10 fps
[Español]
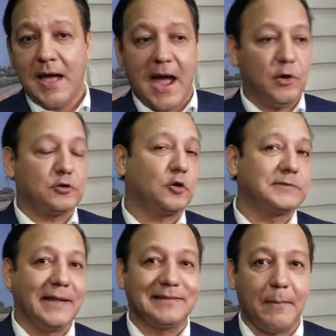Hay otros
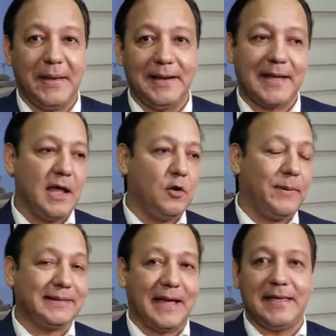30 mil que es en los
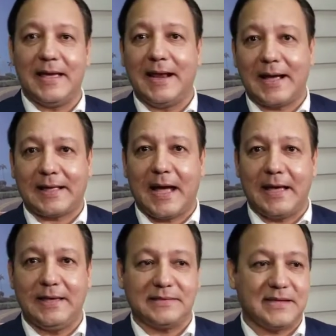batalles, en las
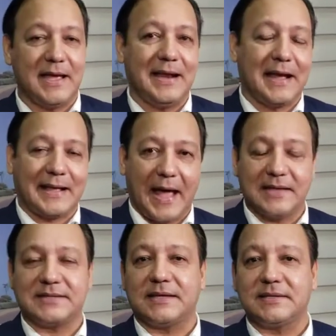calles, en las
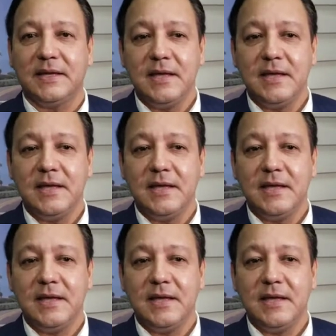casas.